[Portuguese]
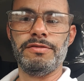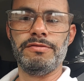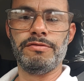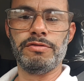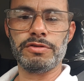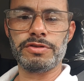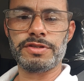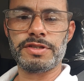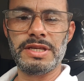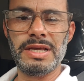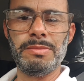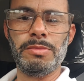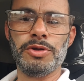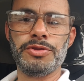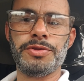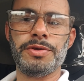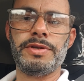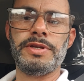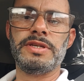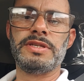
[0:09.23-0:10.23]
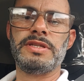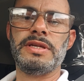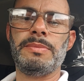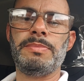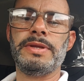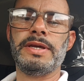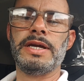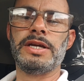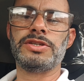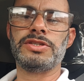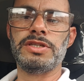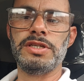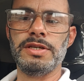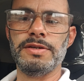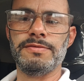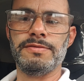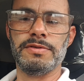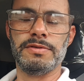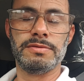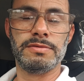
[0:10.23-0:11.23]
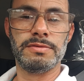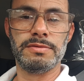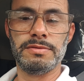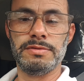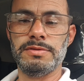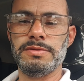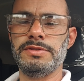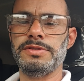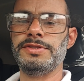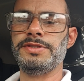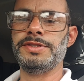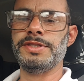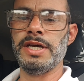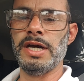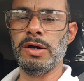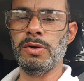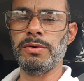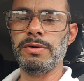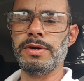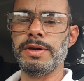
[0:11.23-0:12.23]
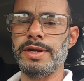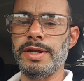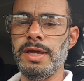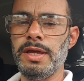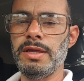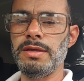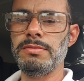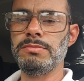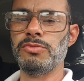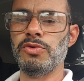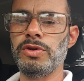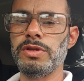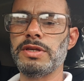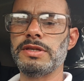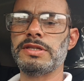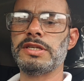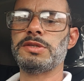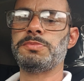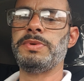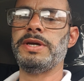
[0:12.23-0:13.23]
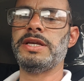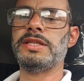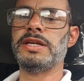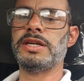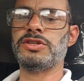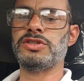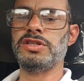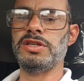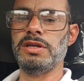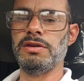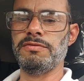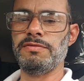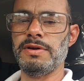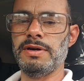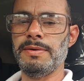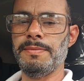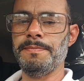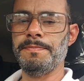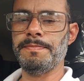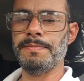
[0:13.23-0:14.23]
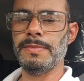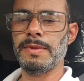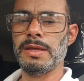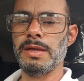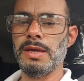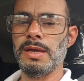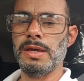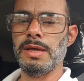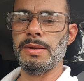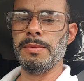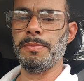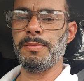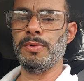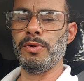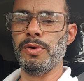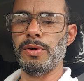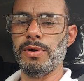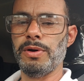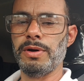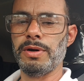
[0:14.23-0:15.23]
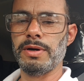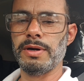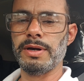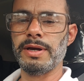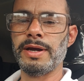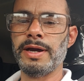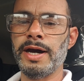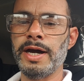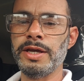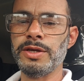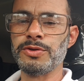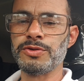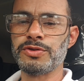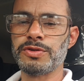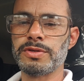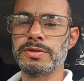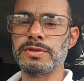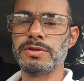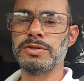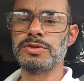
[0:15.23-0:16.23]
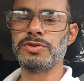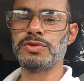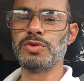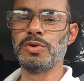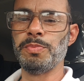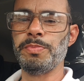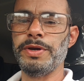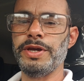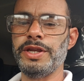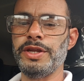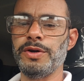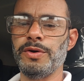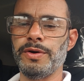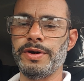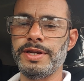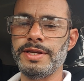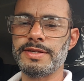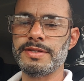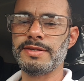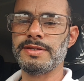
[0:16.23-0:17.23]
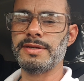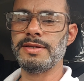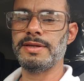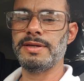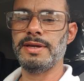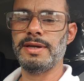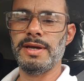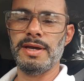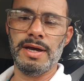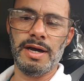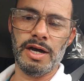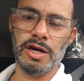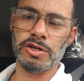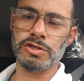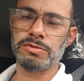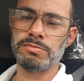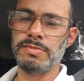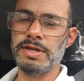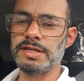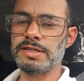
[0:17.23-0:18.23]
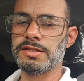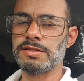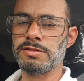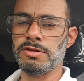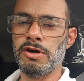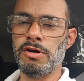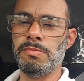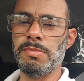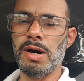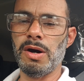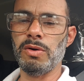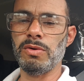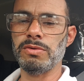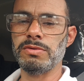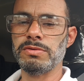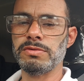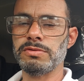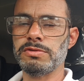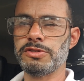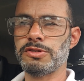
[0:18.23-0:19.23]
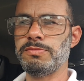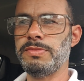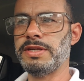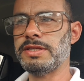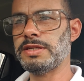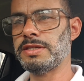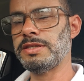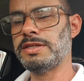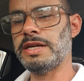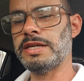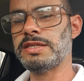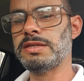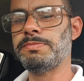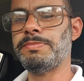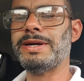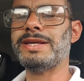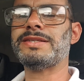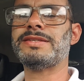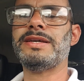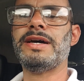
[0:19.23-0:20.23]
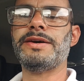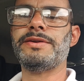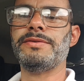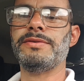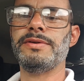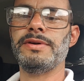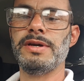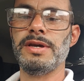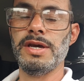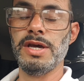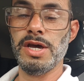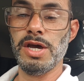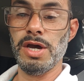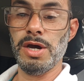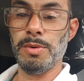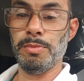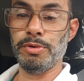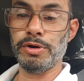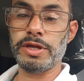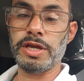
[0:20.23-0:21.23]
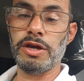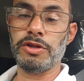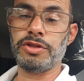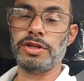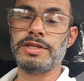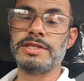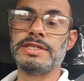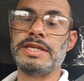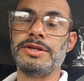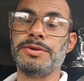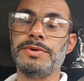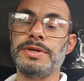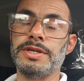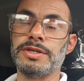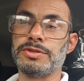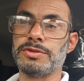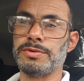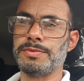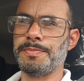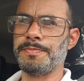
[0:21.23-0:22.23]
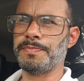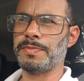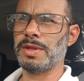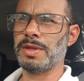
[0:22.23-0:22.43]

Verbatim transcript: Você motorista do aplicativo, não crie muitas expectativas por ganhos superiores aos meses normal, os meses que já se passaram. Por que eu tô dizendo isso?